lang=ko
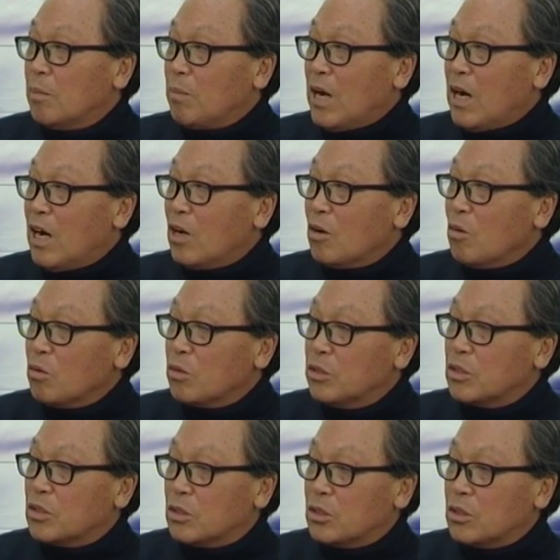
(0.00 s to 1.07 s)
바로
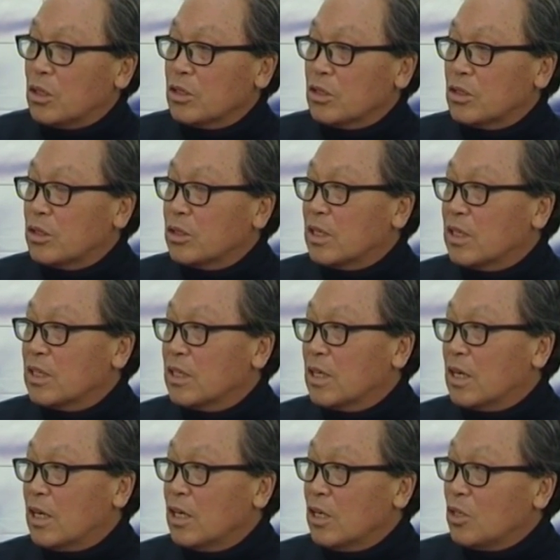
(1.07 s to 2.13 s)
그 첫
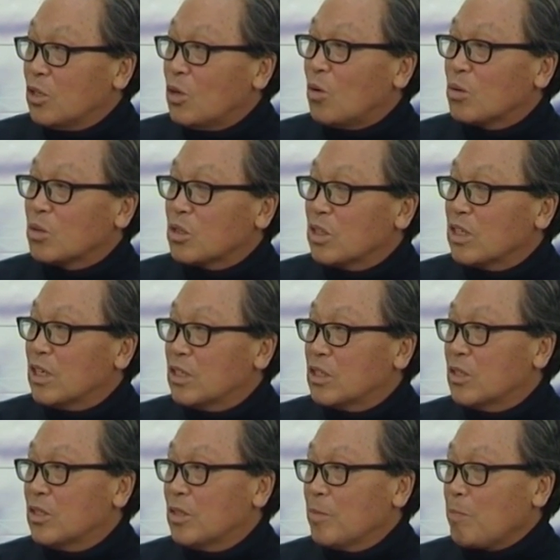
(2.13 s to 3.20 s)
서당이가
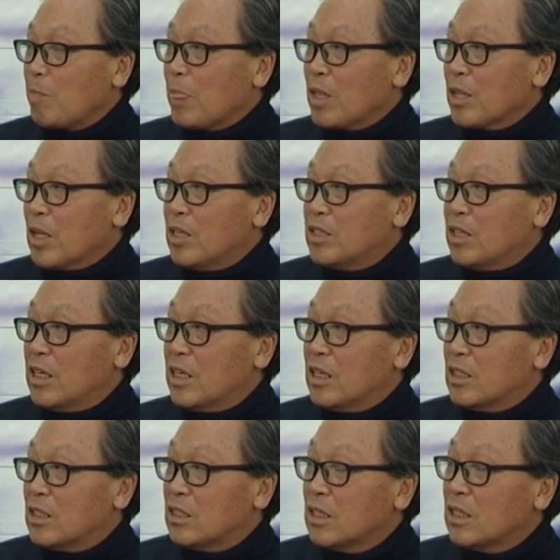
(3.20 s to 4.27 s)
용정에서
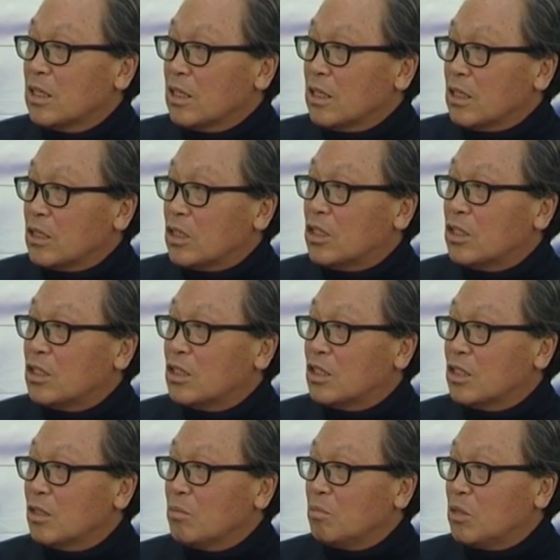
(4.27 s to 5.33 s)
탄생한
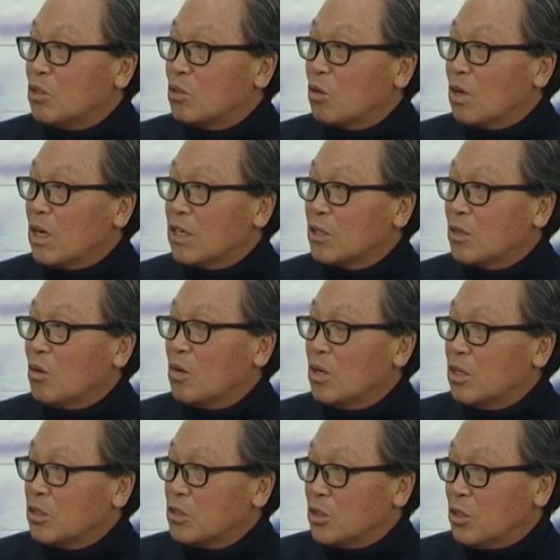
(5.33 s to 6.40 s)
신식 민족학교
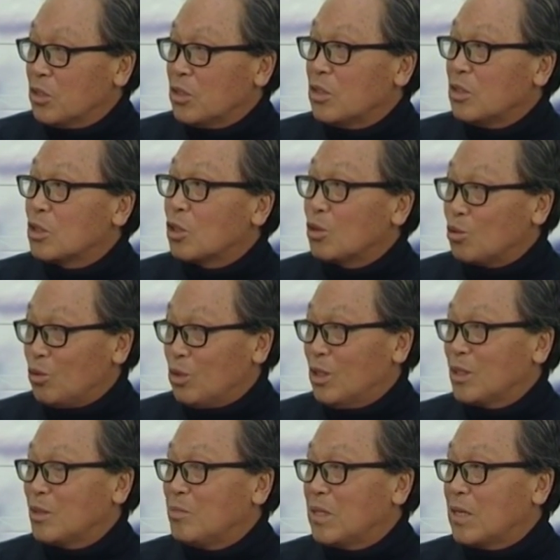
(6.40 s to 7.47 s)
서전
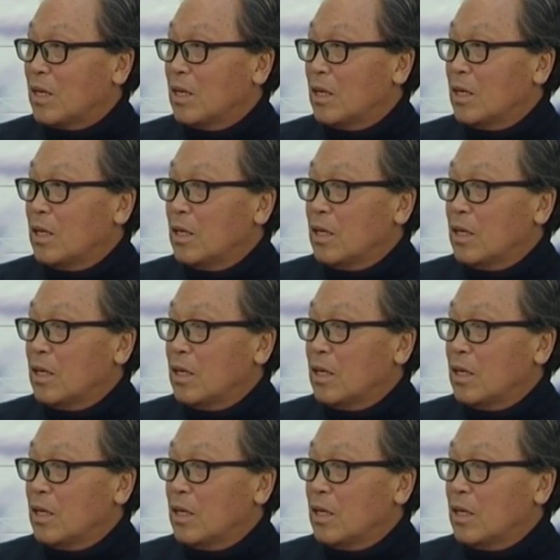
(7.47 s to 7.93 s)
서숙이었습니다. 네.